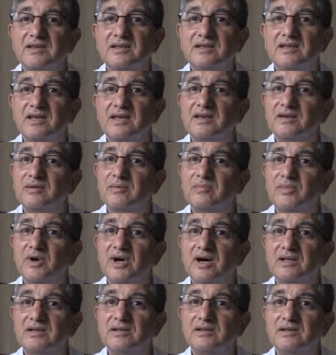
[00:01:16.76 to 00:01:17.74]
neye
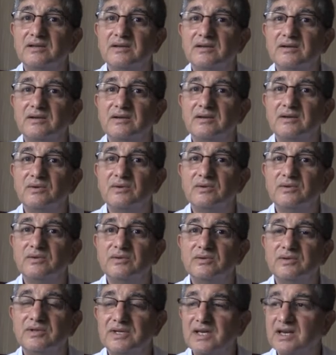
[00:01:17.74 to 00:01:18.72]
bağlı
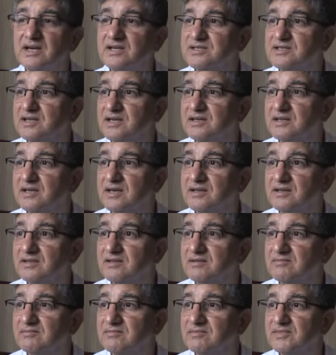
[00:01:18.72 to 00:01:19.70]
olduğunu gerçekten
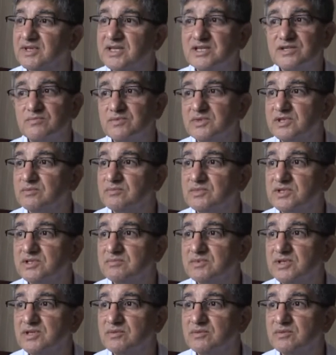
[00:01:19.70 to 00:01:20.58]
hiçbirimiz